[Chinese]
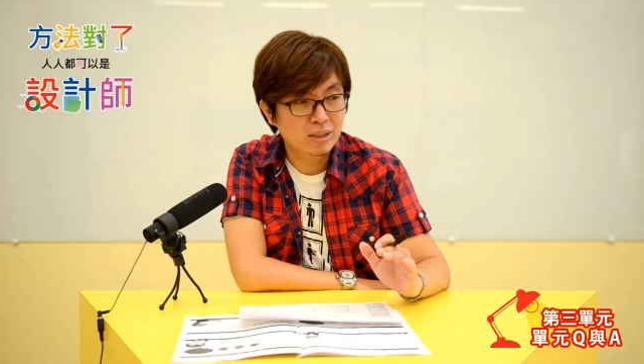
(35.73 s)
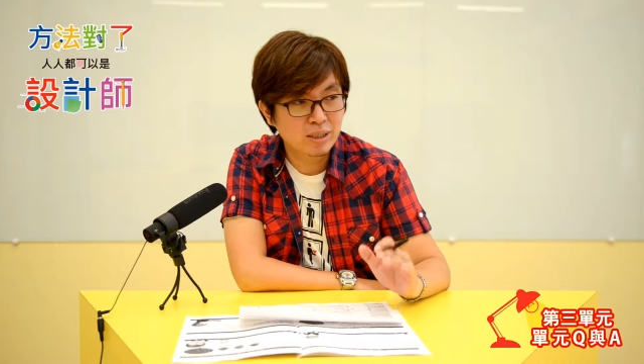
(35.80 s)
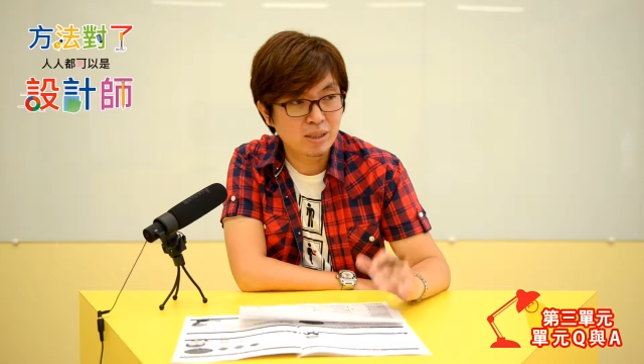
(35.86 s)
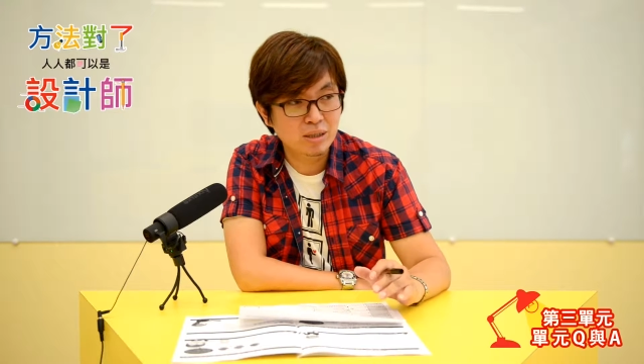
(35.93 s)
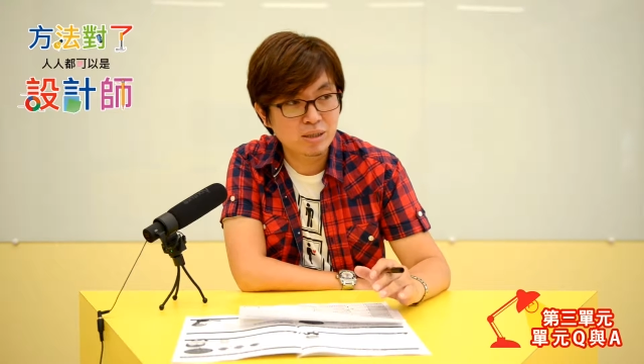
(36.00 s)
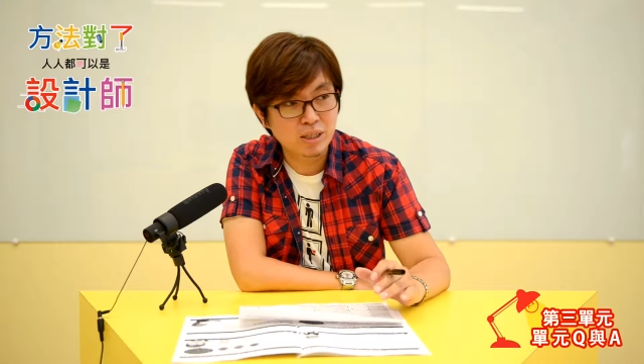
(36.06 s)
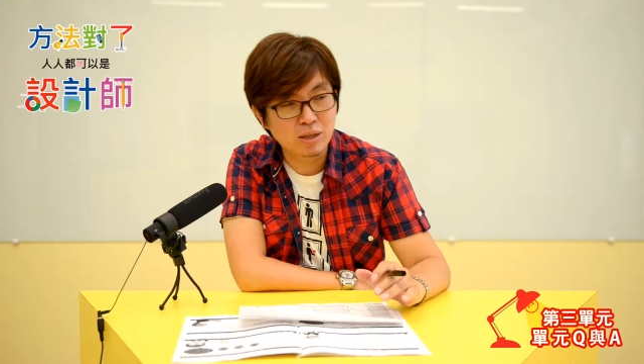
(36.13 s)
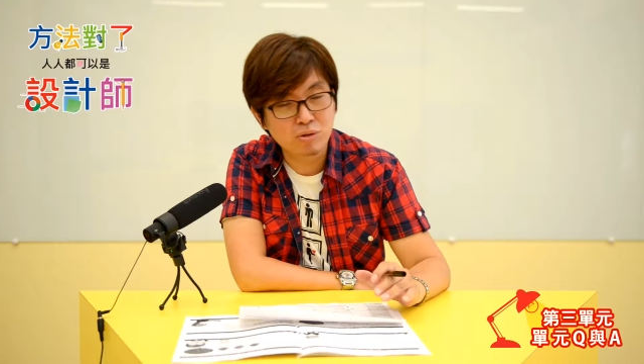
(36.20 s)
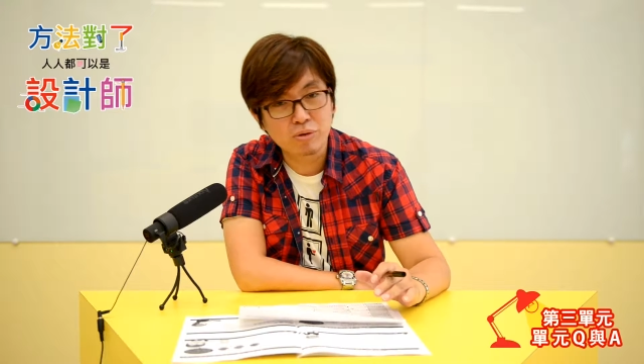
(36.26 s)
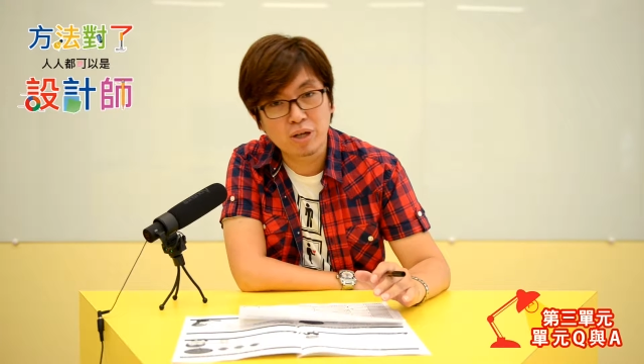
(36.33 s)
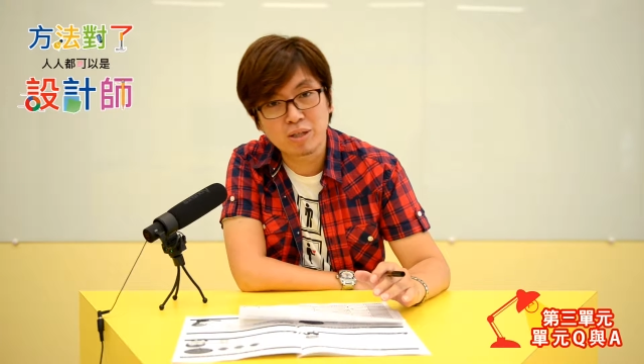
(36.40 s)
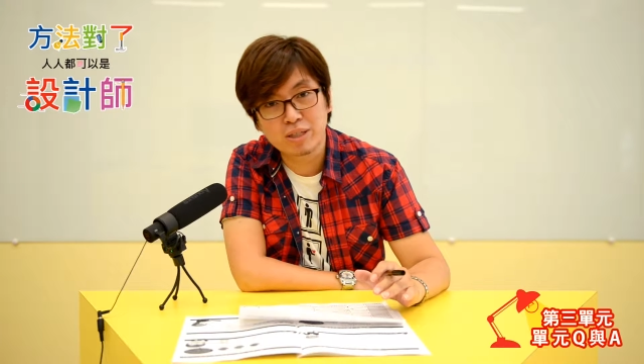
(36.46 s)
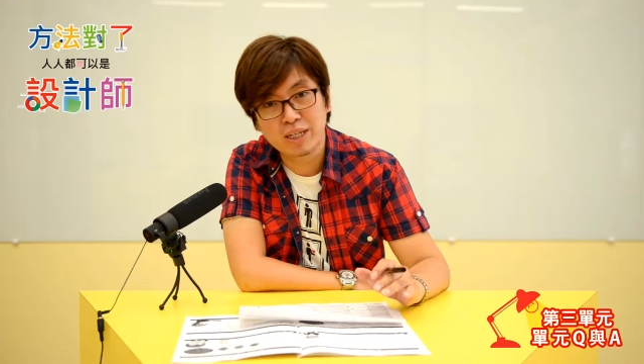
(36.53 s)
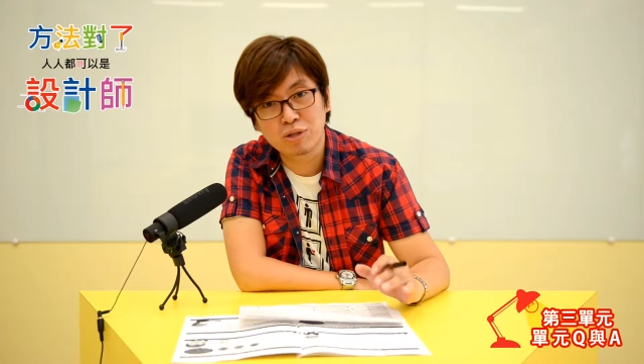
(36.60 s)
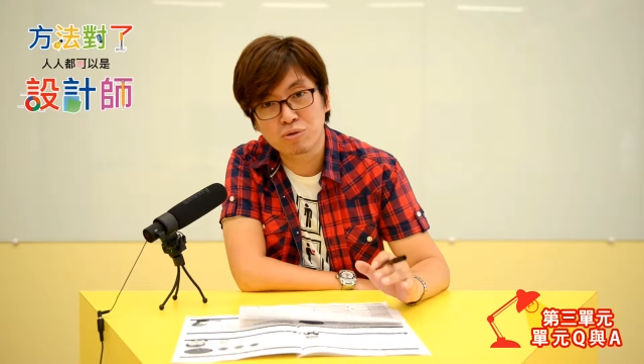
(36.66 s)
这个阶
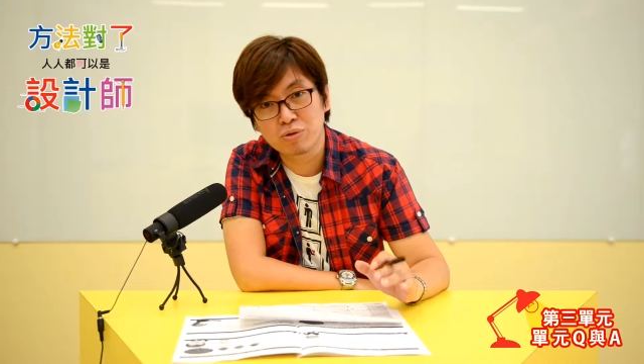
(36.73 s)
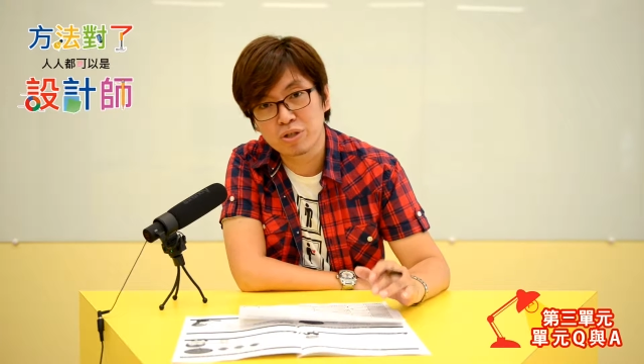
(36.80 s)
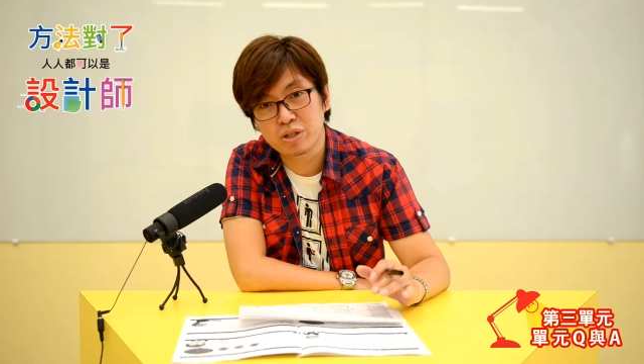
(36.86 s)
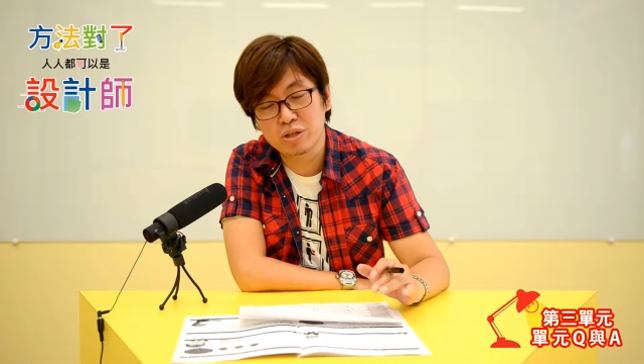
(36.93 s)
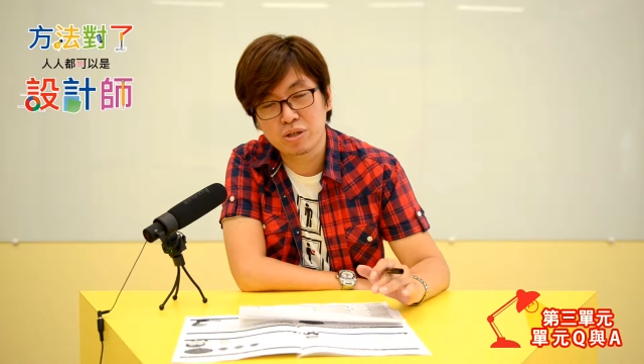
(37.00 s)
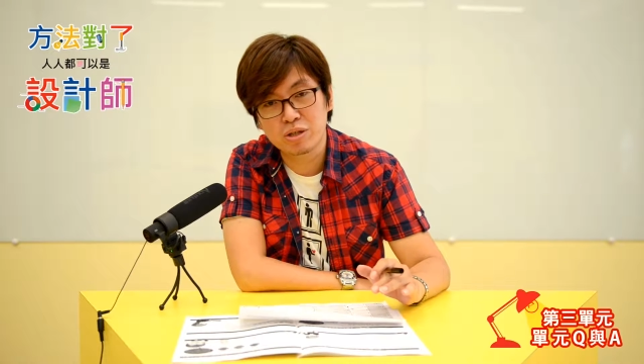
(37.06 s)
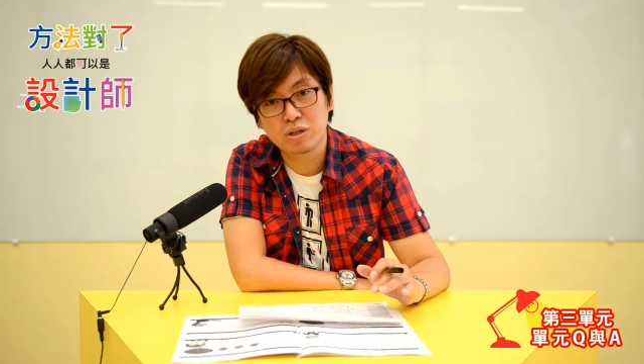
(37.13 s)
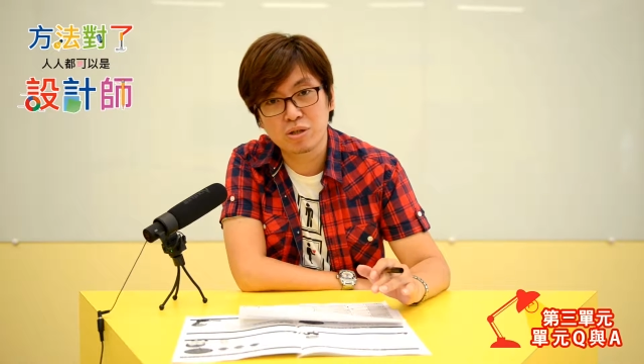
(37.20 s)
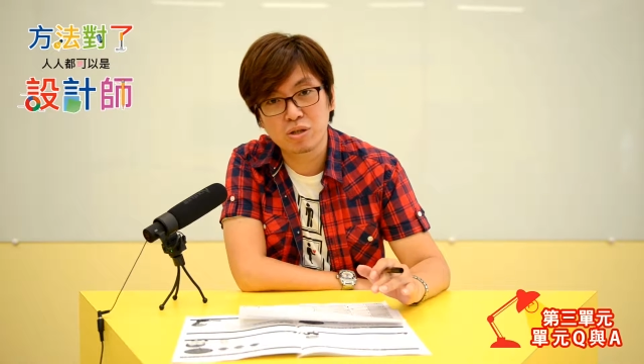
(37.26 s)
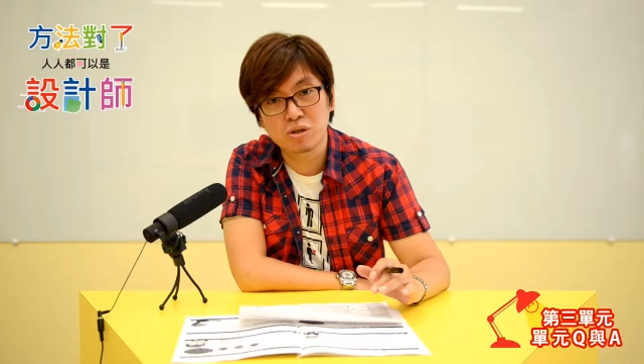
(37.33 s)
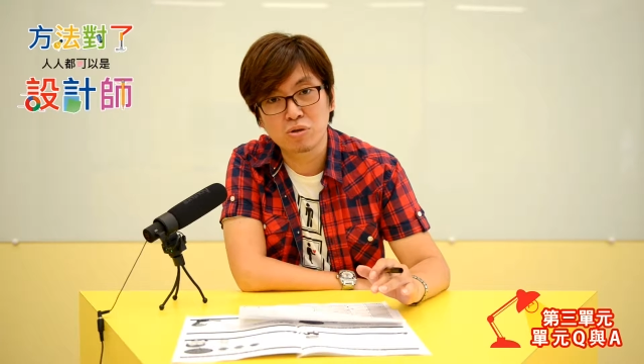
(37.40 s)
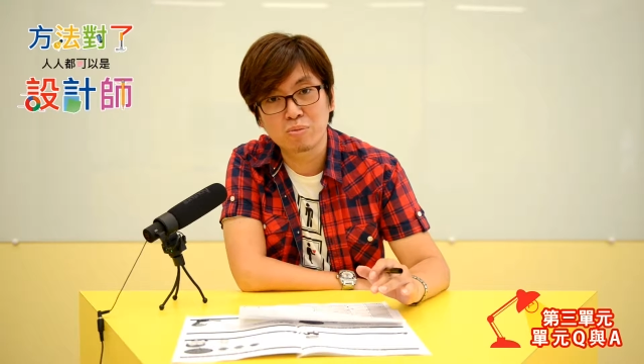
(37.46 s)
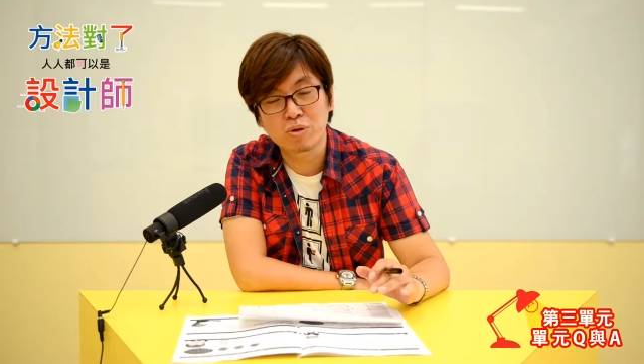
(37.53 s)
段在做测试的时候，